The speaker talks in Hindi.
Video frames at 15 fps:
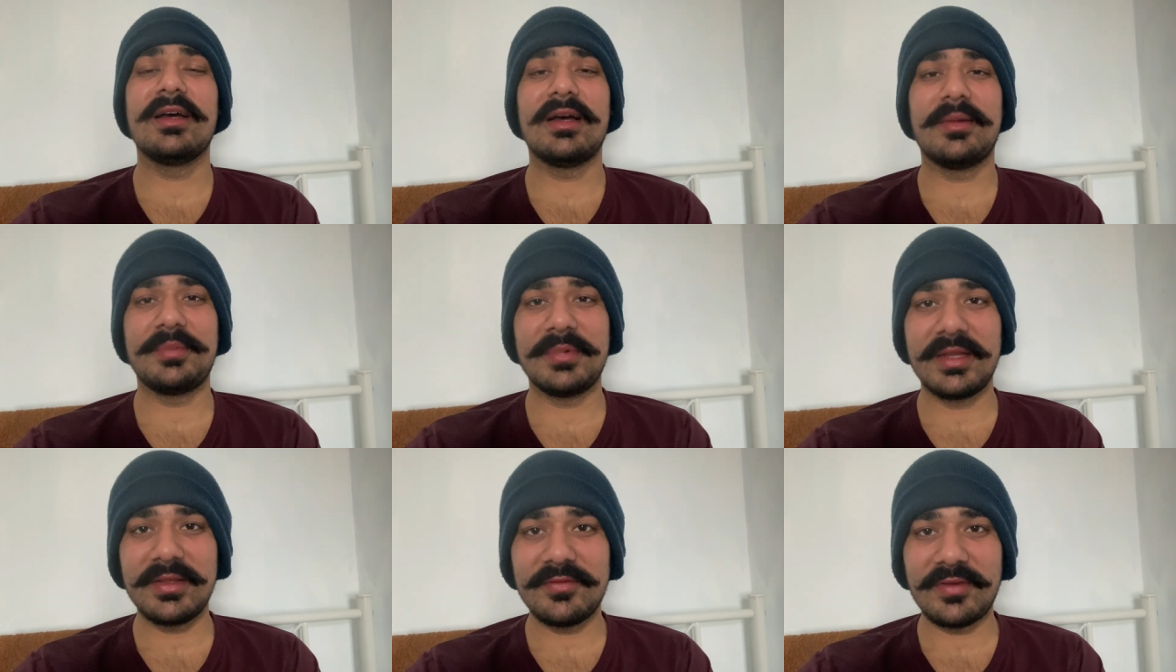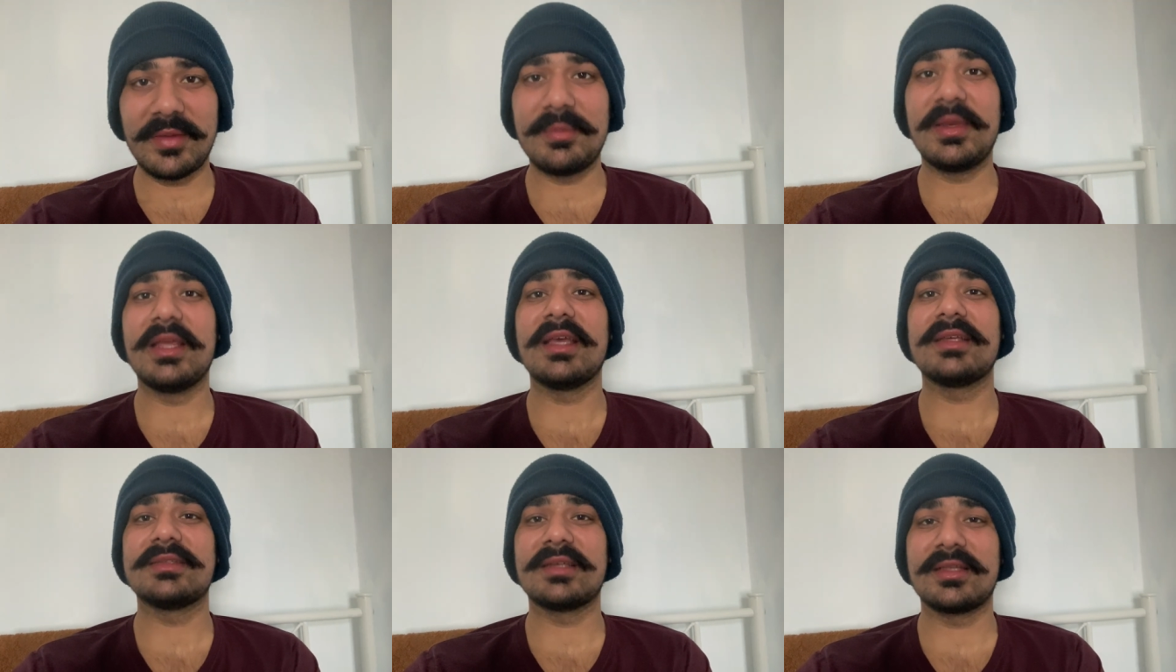अपनी फैमिली
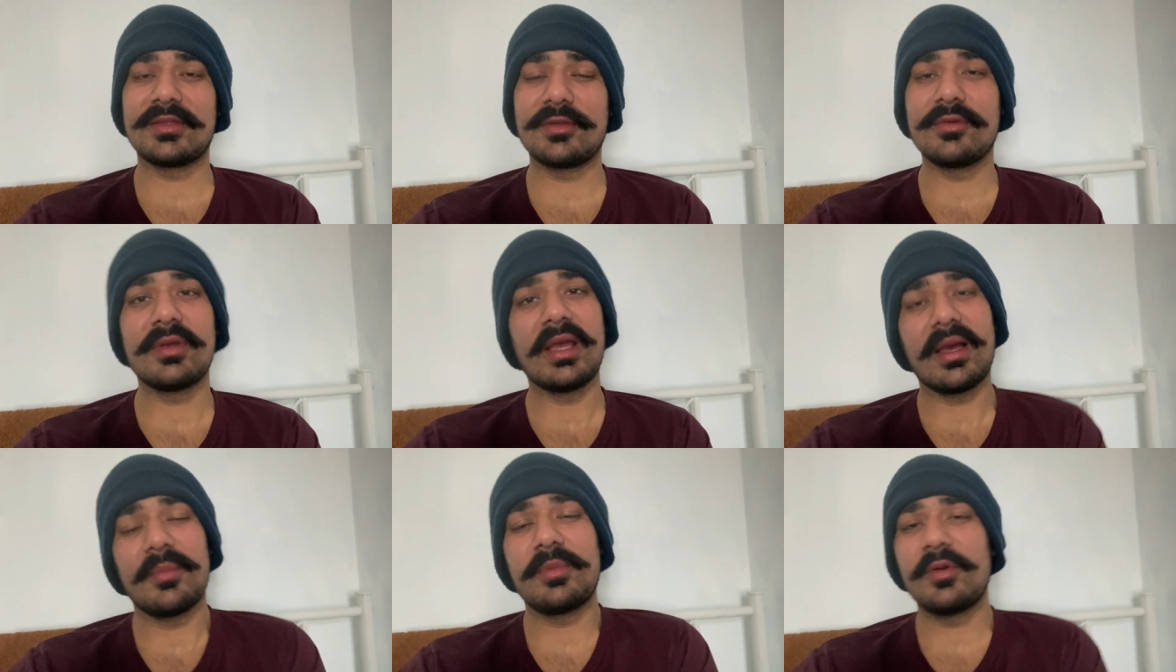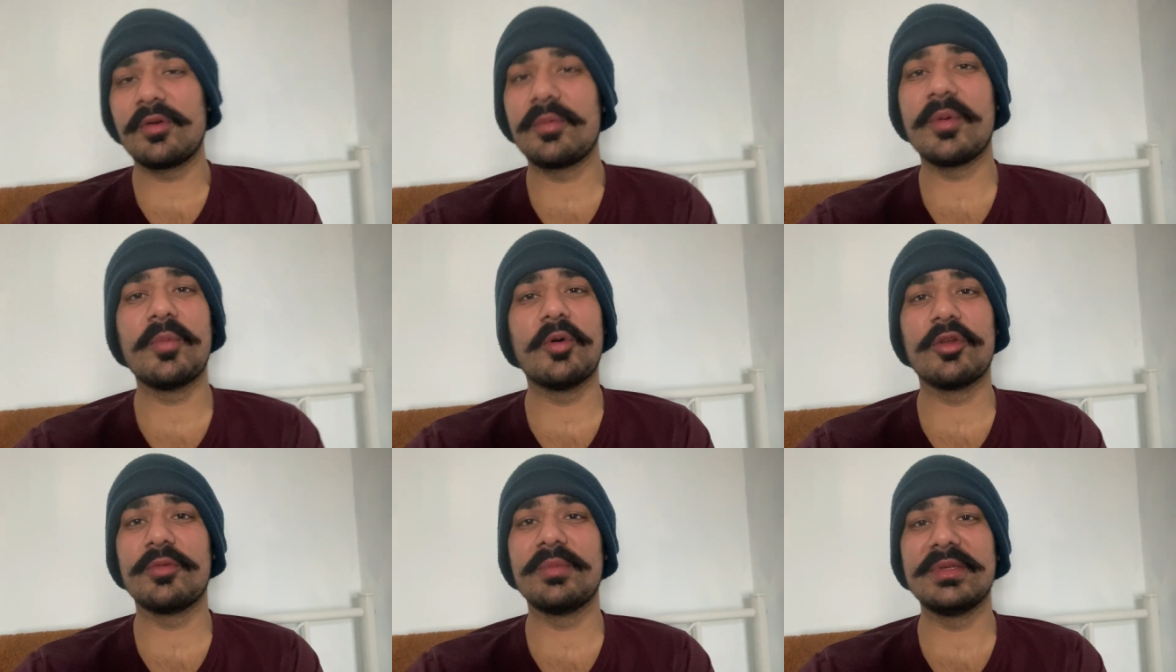के साथ क्योंकि आप लोग भी
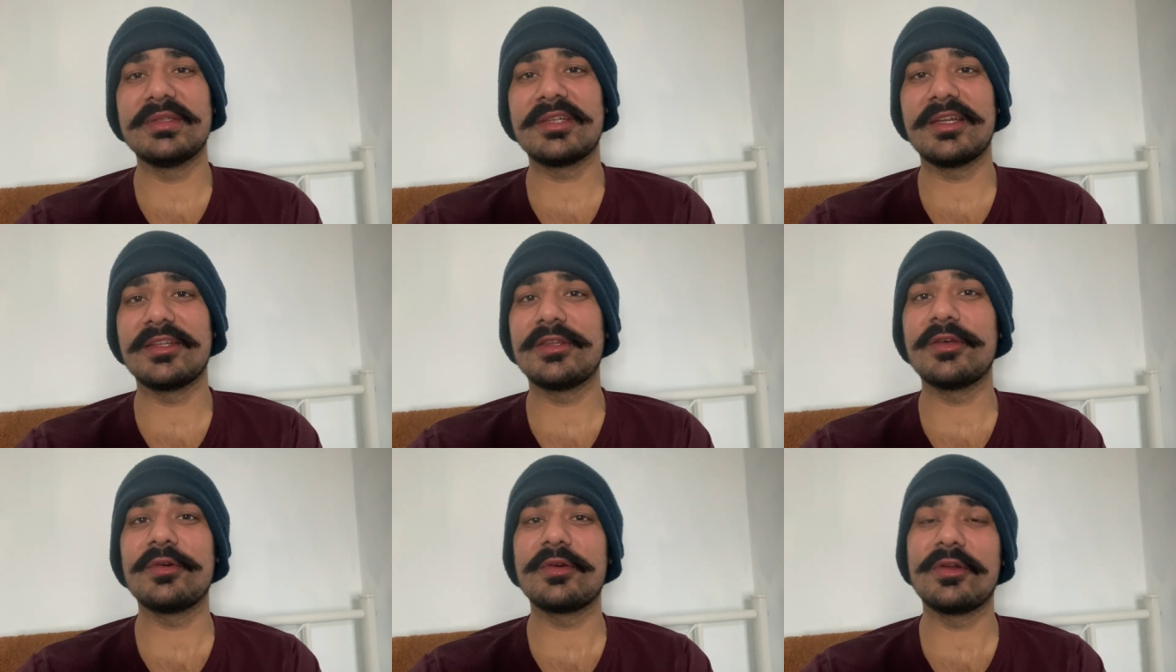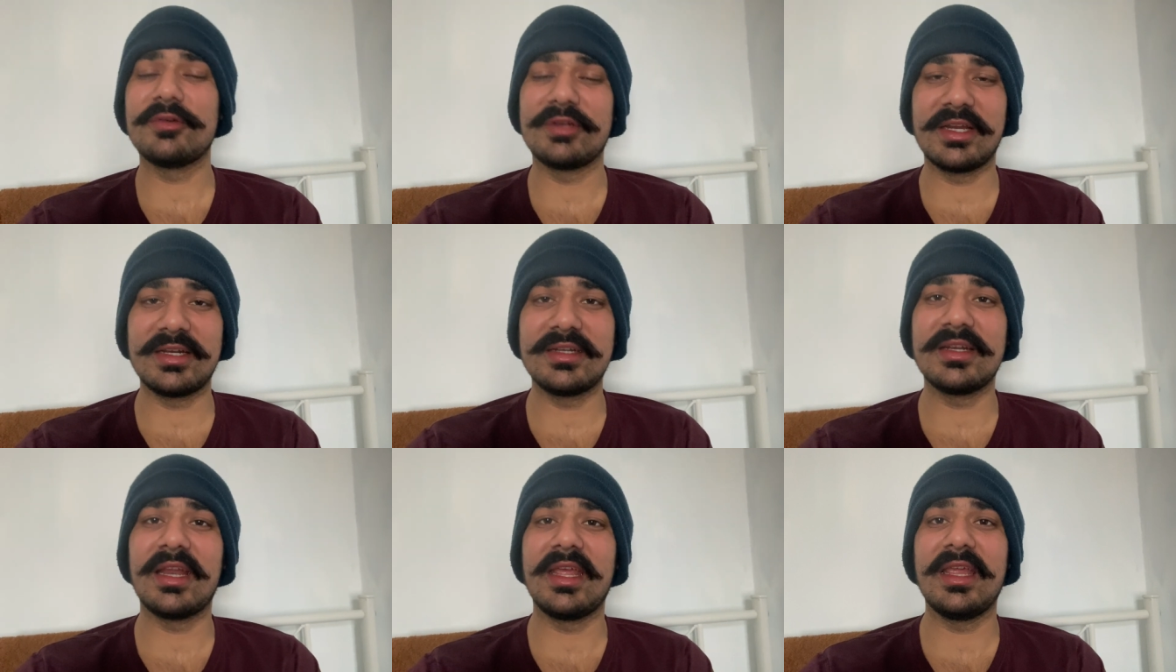बहुत मिस करते हो कंटेंट
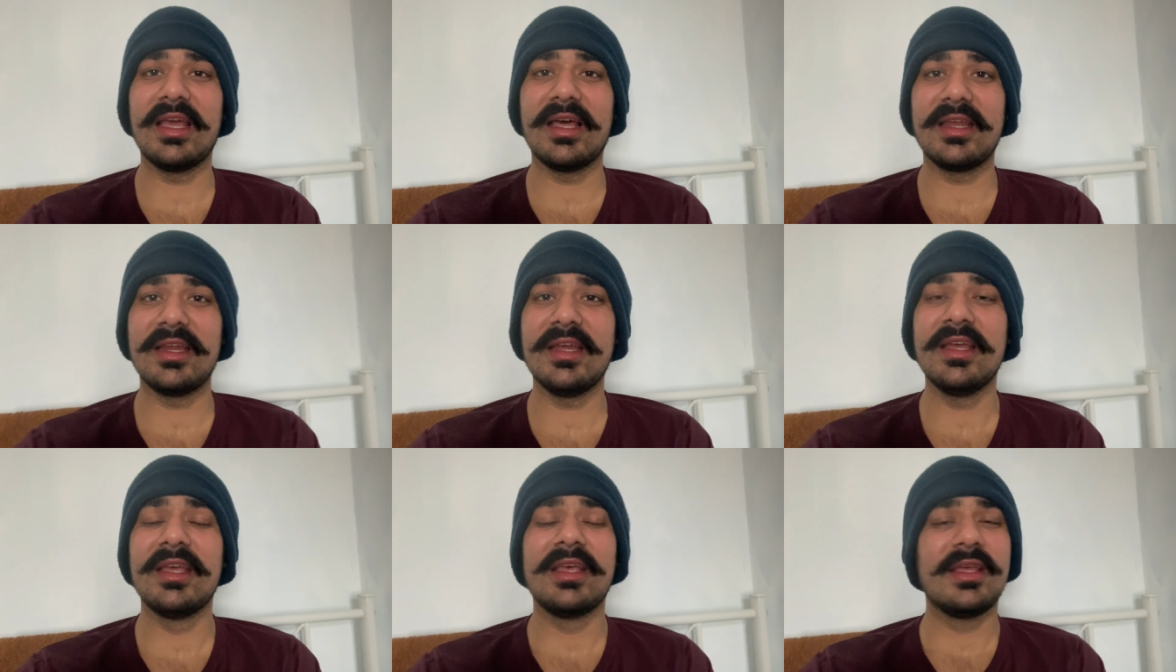नहीं आ रहा है